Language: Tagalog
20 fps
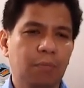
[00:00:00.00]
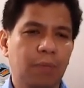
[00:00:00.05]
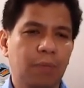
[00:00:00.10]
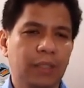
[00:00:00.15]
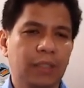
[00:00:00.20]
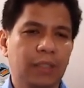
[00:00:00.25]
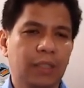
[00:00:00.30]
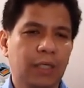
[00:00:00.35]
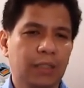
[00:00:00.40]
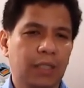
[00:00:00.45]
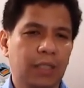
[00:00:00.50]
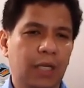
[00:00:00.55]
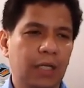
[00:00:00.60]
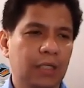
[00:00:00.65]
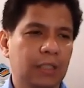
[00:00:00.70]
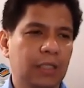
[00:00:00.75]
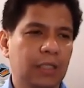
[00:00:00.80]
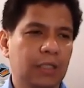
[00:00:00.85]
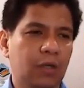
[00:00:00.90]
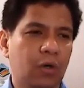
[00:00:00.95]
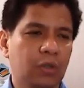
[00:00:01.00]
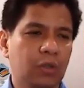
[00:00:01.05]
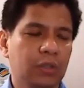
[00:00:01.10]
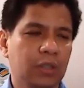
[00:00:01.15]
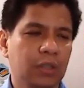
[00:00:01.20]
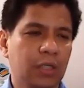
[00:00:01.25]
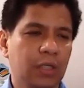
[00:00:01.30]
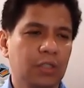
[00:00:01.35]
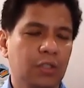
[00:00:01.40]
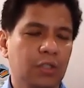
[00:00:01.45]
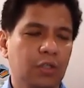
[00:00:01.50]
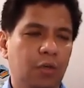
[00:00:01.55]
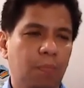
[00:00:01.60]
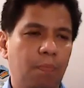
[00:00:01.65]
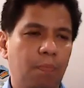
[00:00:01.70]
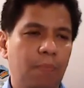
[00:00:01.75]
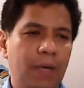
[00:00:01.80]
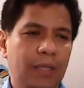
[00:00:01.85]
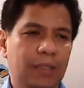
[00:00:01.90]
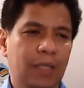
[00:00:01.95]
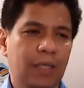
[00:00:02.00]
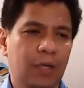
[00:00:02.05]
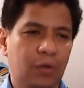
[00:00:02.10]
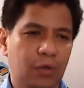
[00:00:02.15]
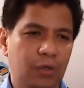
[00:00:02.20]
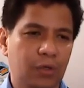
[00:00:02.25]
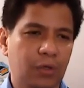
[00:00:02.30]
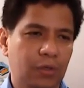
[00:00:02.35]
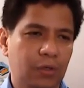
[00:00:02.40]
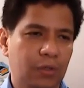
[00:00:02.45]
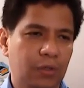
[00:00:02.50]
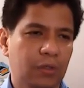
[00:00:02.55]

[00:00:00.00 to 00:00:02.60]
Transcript: by the catalytic oxidation of methanol.